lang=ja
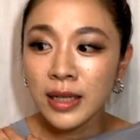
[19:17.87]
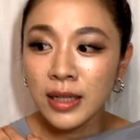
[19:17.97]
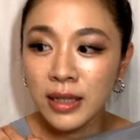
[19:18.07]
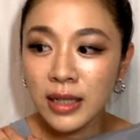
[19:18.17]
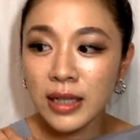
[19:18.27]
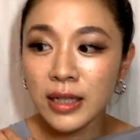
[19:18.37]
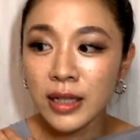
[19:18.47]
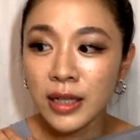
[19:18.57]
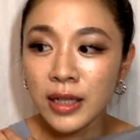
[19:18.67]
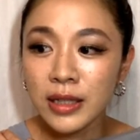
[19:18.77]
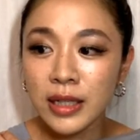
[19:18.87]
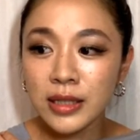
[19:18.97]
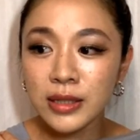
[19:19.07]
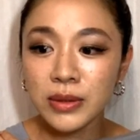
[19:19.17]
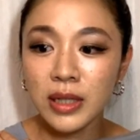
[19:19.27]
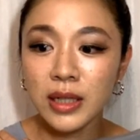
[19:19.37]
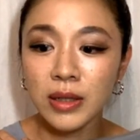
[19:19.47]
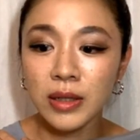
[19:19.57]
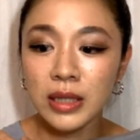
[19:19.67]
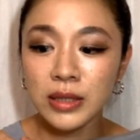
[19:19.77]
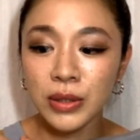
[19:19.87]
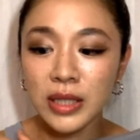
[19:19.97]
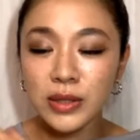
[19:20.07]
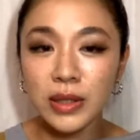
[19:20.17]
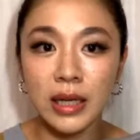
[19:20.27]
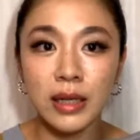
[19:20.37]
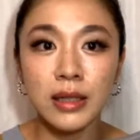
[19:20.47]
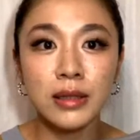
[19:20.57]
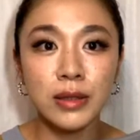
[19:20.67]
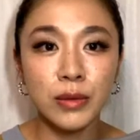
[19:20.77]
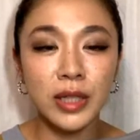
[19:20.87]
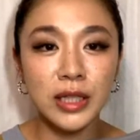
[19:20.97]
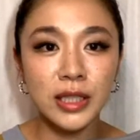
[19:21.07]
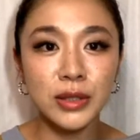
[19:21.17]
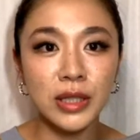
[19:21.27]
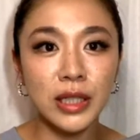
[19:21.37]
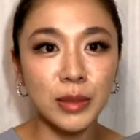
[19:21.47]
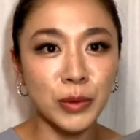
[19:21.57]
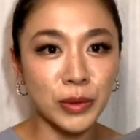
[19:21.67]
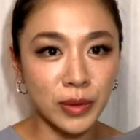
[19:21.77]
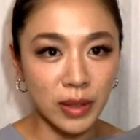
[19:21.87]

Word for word: はいでそんなそれぞれ同じ女性でも